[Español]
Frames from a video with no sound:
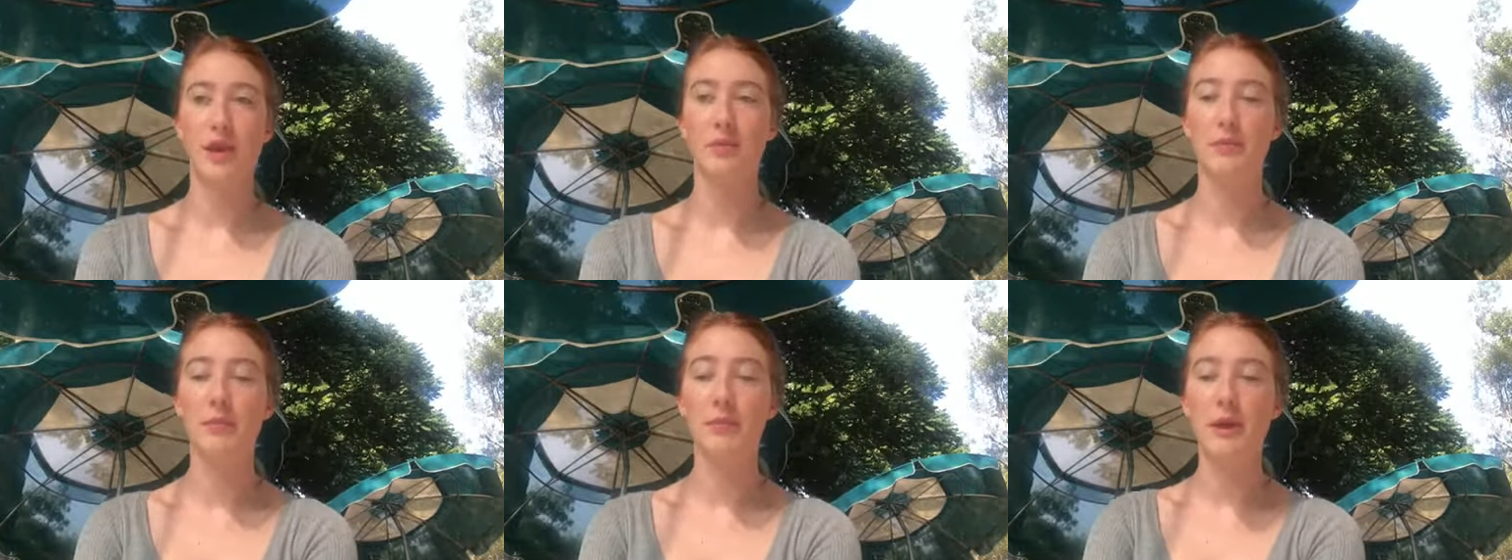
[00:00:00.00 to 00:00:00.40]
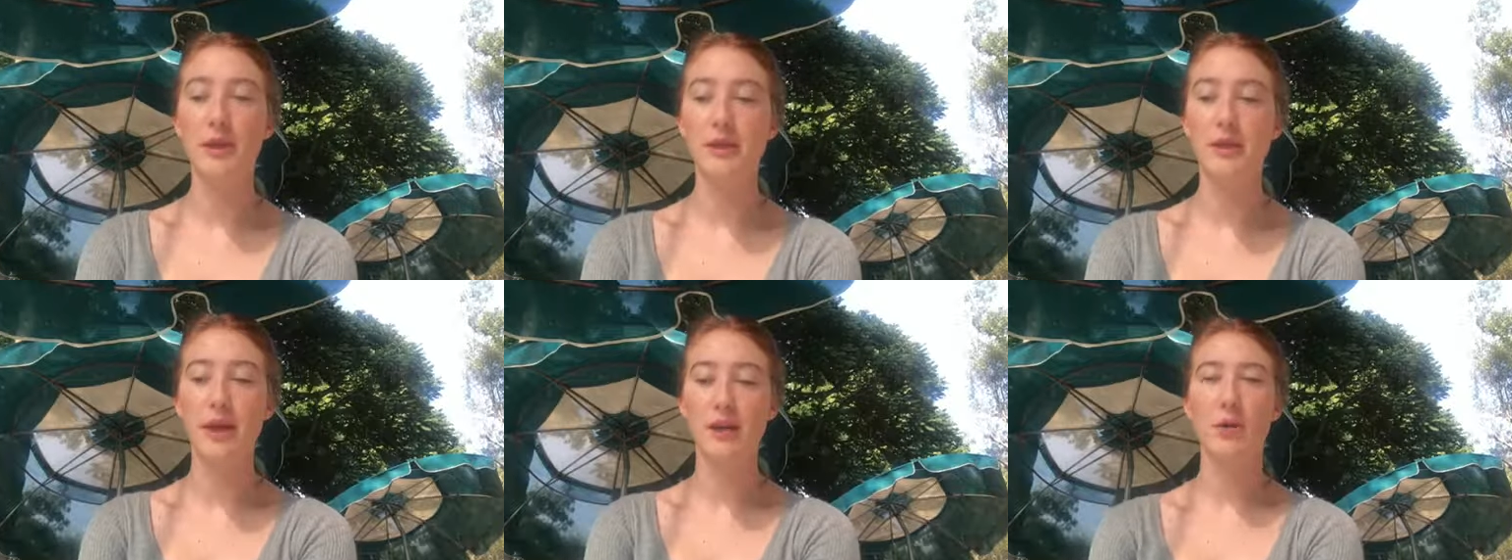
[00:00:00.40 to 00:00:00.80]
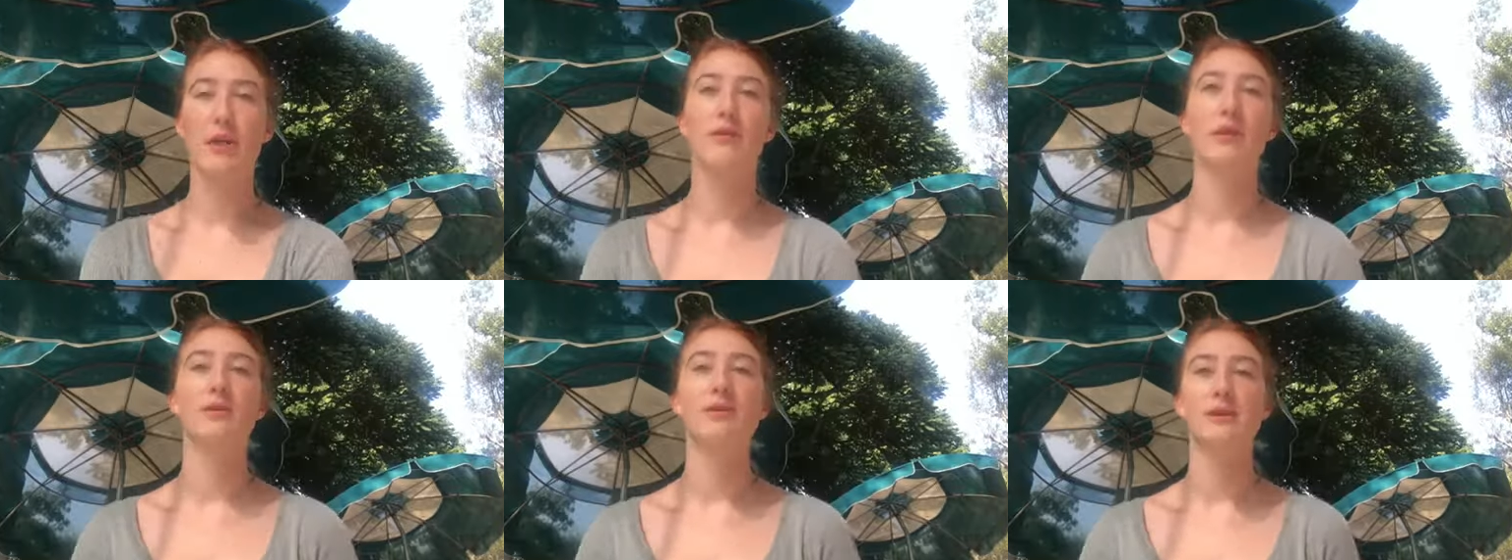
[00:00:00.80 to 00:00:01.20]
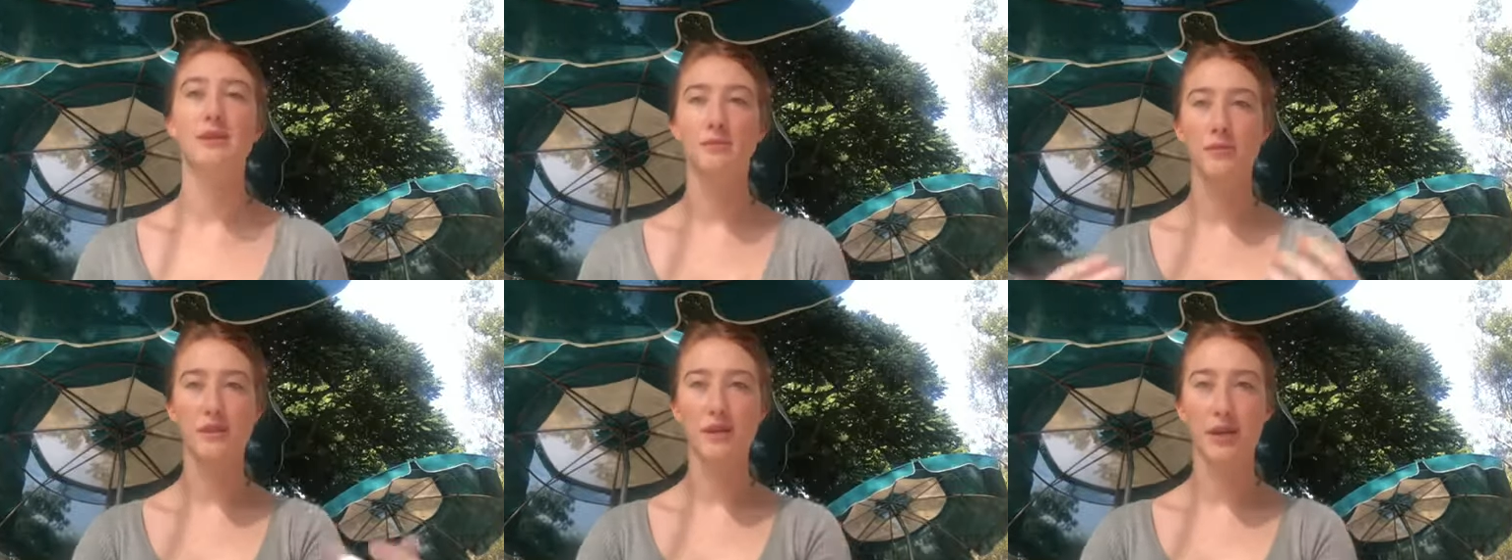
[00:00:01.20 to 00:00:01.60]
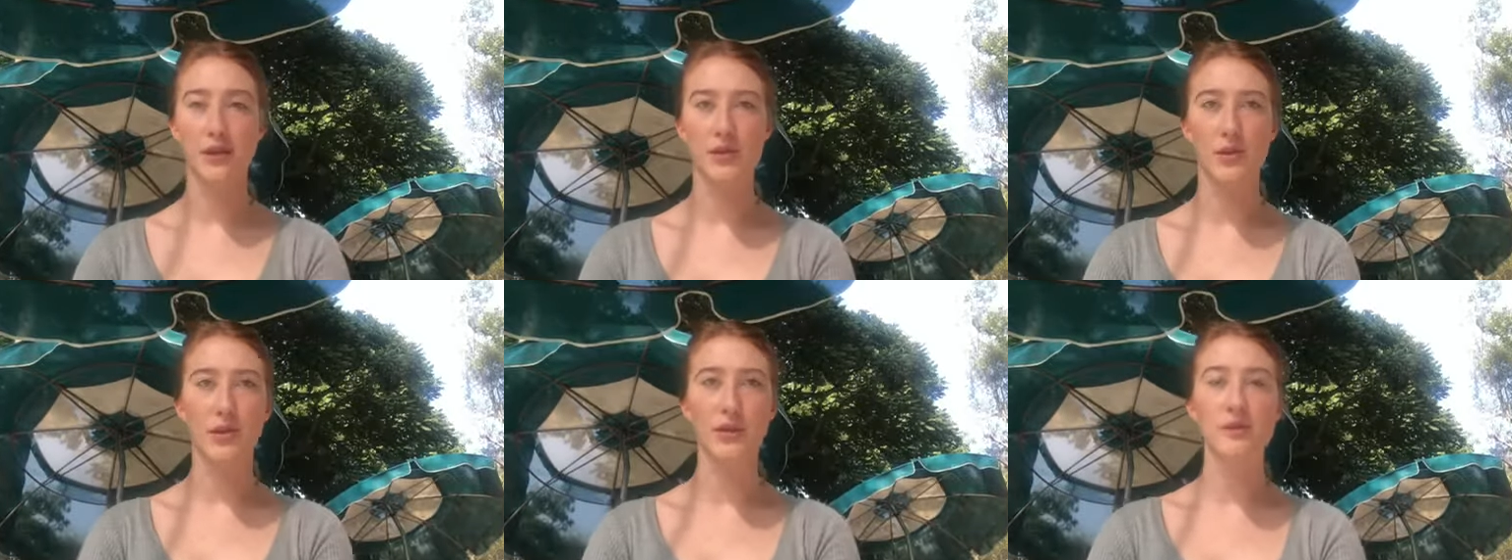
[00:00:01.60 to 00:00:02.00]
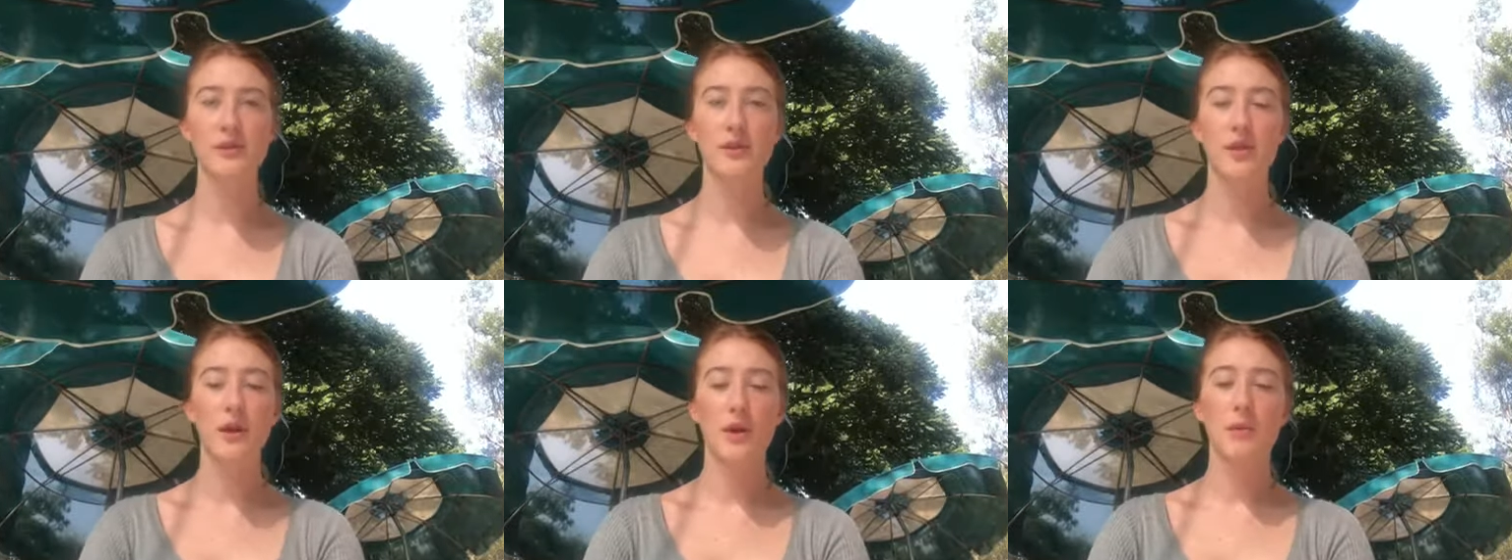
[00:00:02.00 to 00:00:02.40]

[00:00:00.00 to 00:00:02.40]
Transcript: El primero es que durante nuestras investigaciones